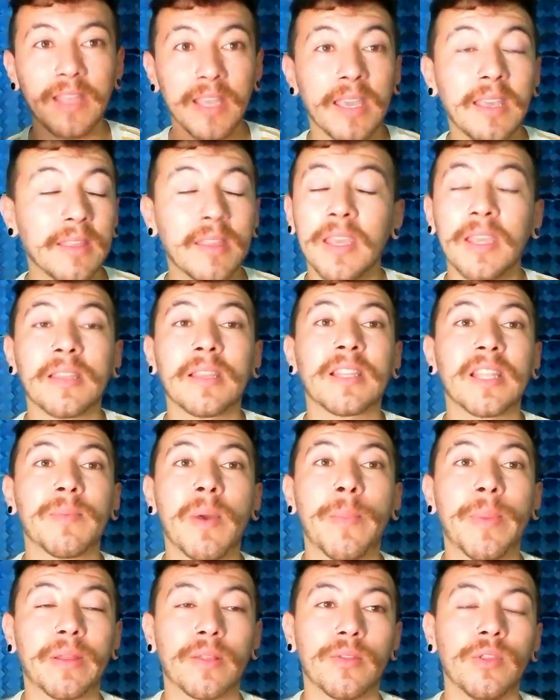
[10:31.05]
de, este
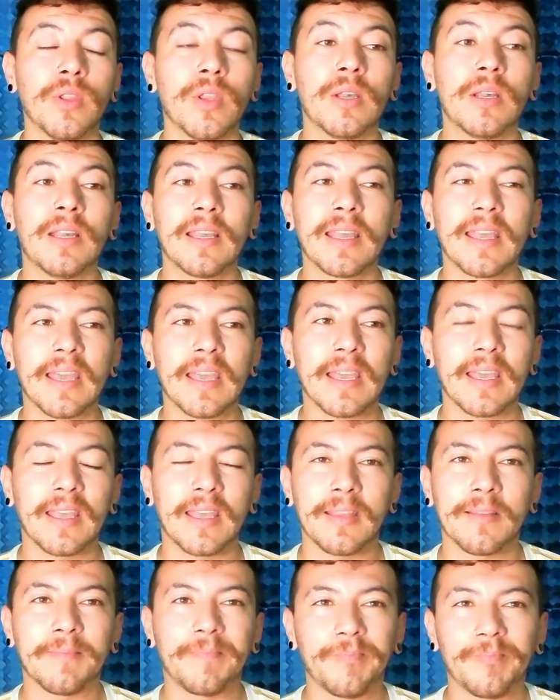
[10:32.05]
tema, perdón,
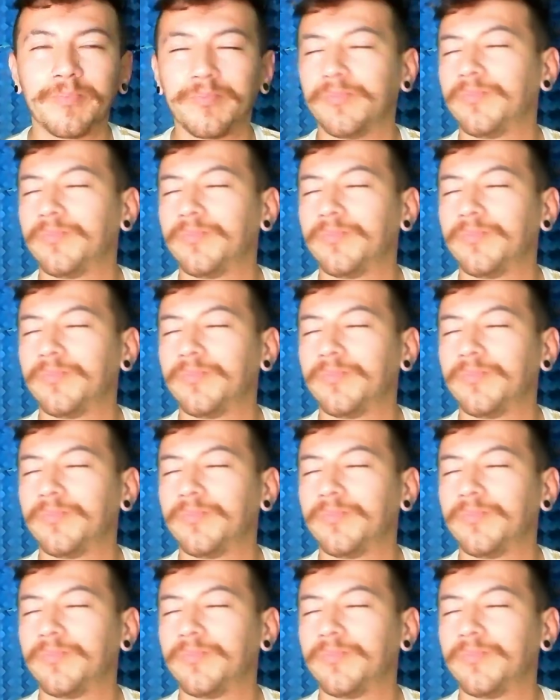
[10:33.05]
eh,